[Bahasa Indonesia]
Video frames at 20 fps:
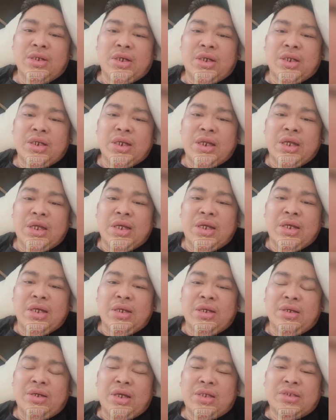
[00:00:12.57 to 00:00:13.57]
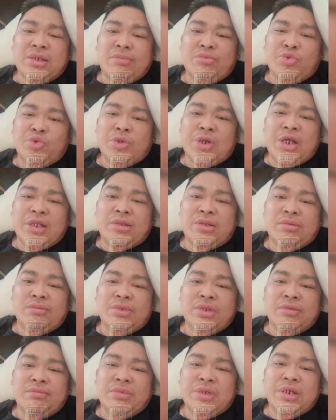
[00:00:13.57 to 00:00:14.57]
Kena asam urat,
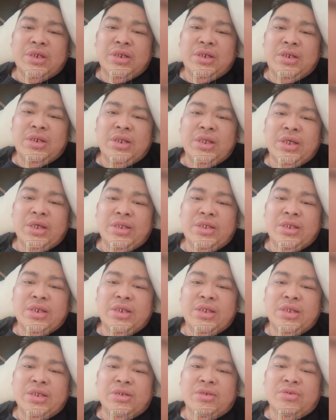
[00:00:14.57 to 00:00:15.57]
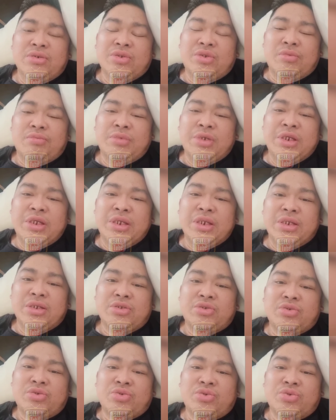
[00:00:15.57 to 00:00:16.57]
teman-teman. Ya, jadi untuk berdiri
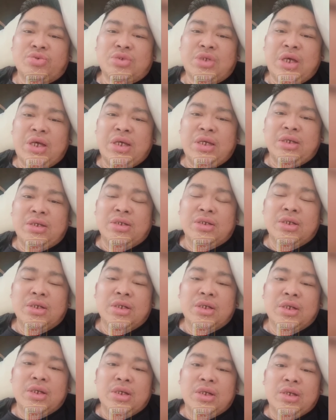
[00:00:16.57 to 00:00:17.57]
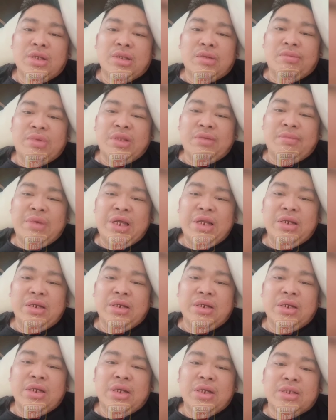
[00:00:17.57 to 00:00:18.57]
itu susah. Teman-teman,
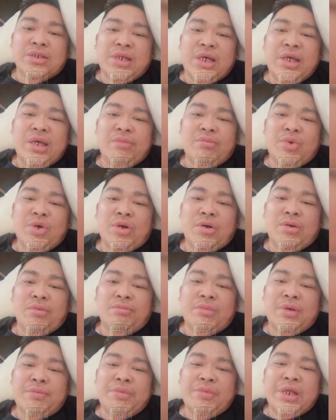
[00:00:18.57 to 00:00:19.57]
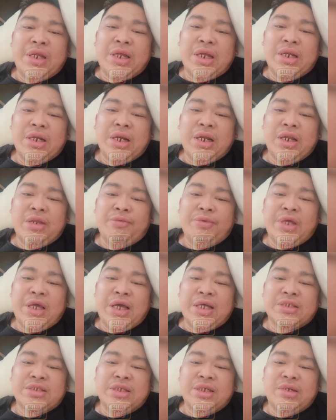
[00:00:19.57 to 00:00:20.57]
saya mau memberikan
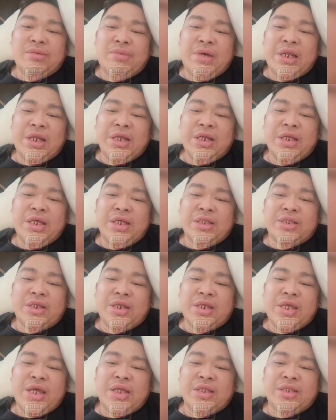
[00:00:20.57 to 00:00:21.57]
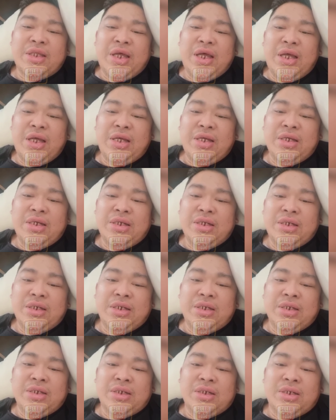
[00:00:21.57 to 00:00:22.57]
klarifikasi kemarin ya. Ternyata
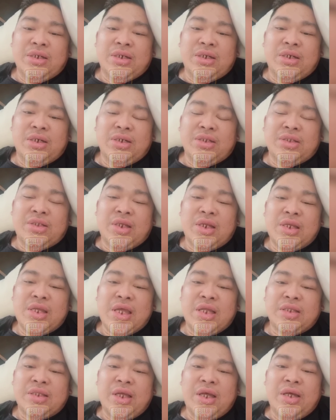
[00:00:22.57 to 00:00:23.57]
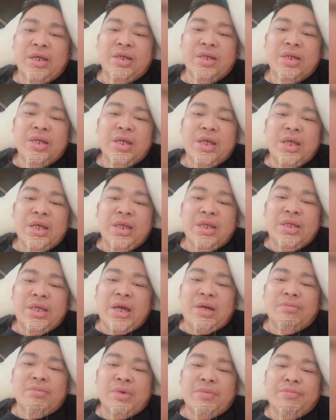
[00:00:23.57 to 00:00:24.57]
uh, ternyata
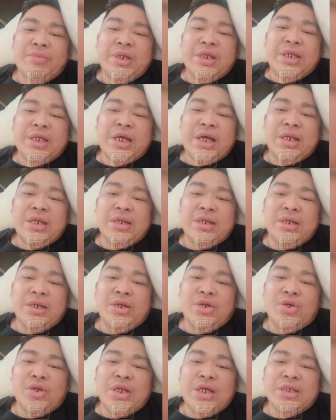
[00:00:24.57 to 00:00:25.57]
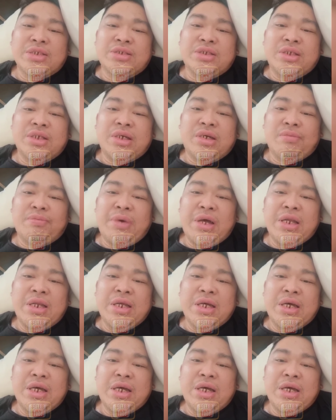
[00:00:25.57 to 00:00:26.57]
yang memberikan donasi kepada